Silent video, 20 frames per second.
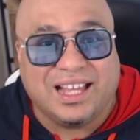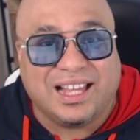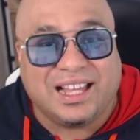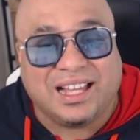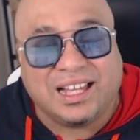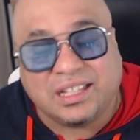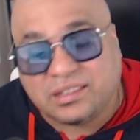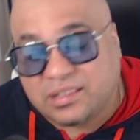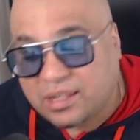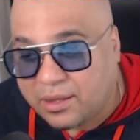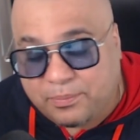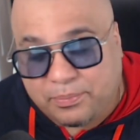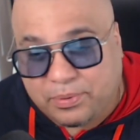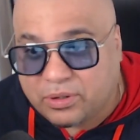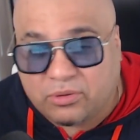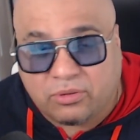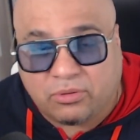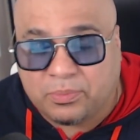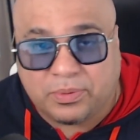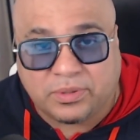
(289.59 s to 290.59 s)
Ah, t'es un peu
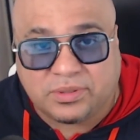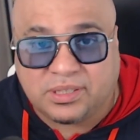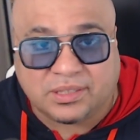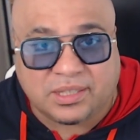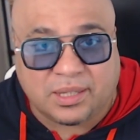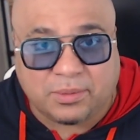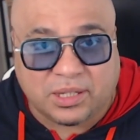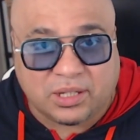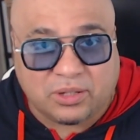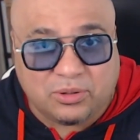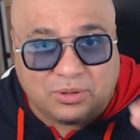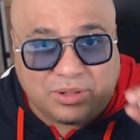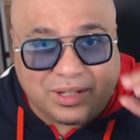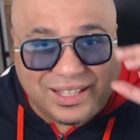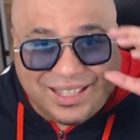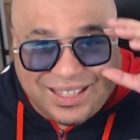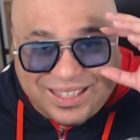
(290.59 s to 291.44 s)
con, petit abricot. Hein.